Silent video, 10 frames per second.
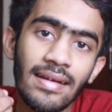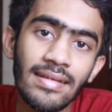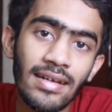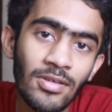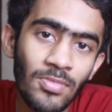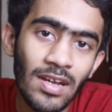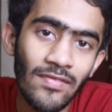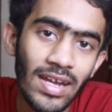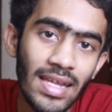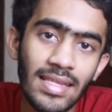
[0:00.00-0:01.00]
ரிட்டர்ன்
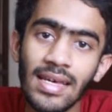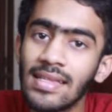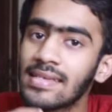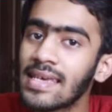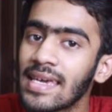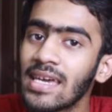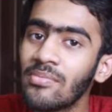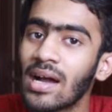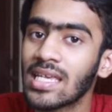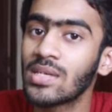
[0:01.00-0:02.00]
பண்ண வேண்டியது அந்த
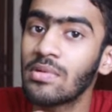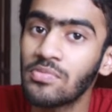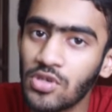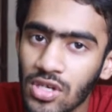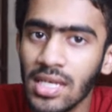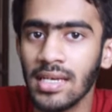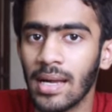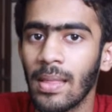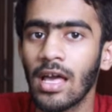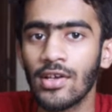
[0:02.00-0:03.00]
செகண்ட் மேக்ஸிமம் ஸ்ட்ரிங்கை